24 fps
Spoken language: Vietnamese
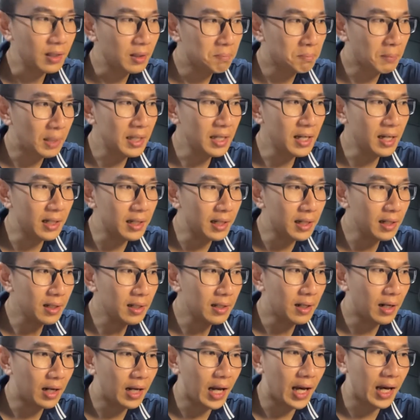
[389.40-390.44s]
bởi vì á,
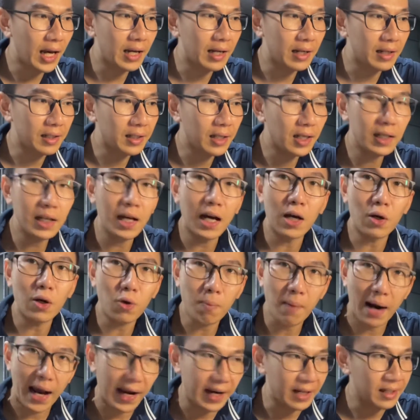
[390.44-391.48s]
là cơ thể của
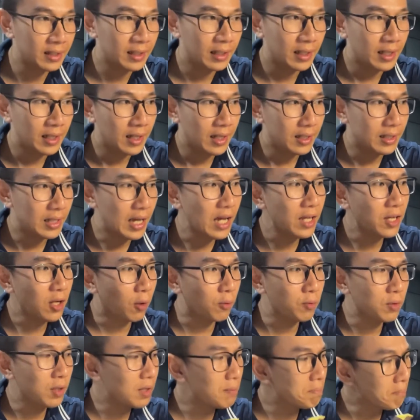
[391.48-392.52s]
bạn giả dụ
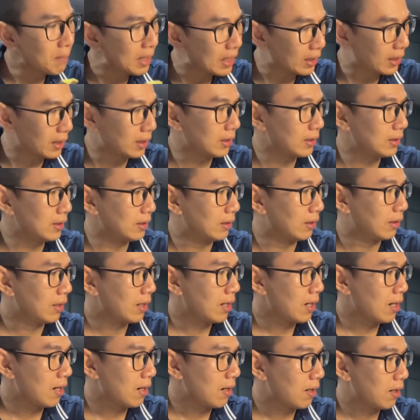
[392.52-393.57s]
như bình thường
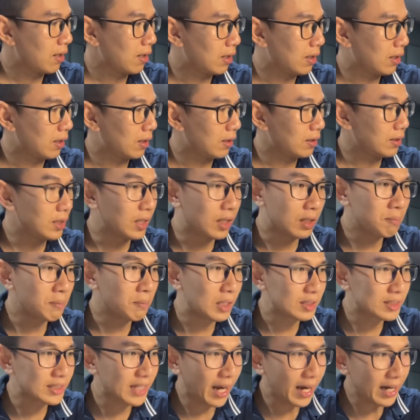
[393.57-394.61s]
những
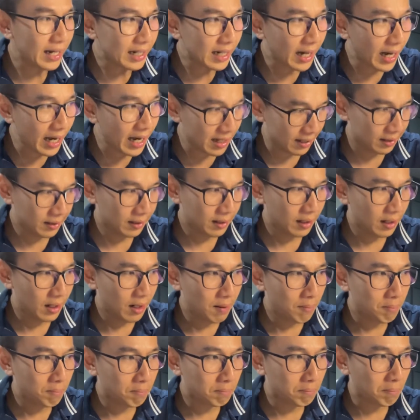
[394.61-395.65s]
bữa sáng khác
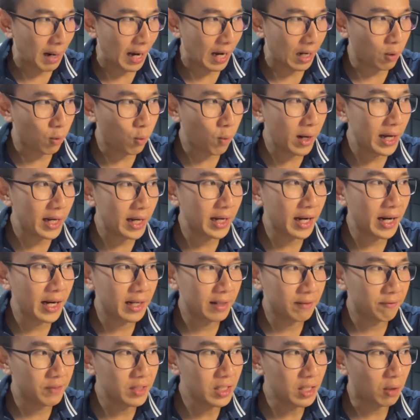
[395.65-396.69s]
bạn quen
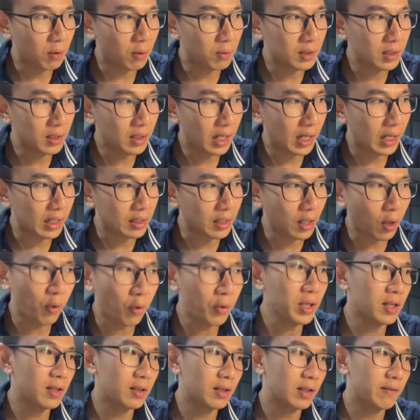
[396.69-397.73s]
ăn ví dụ như là
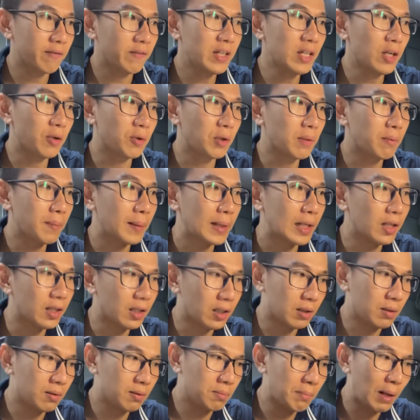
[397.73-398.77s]
tối ví dụ như bình
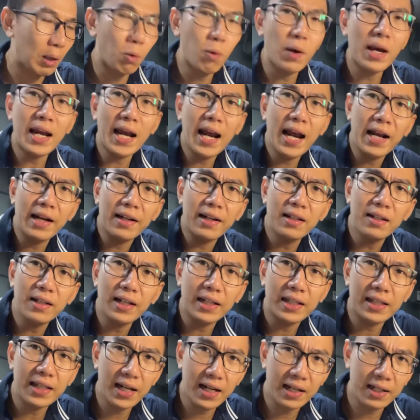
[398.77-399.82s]
thường bạn quen ăn thức
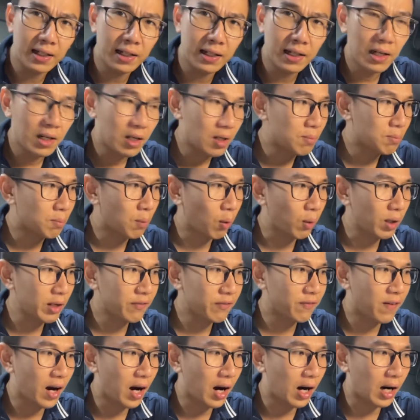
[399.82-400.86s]
ăn nhanh một cái
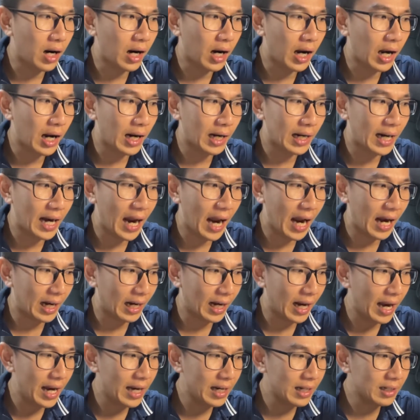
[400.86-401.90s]
phần uh, gà
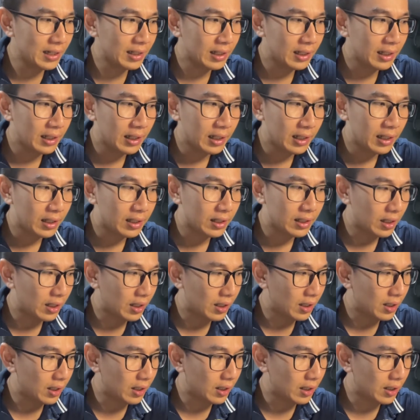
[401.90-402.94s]
rán
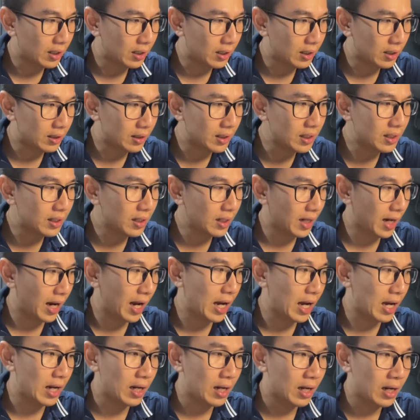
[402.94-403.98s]
uh, như thế này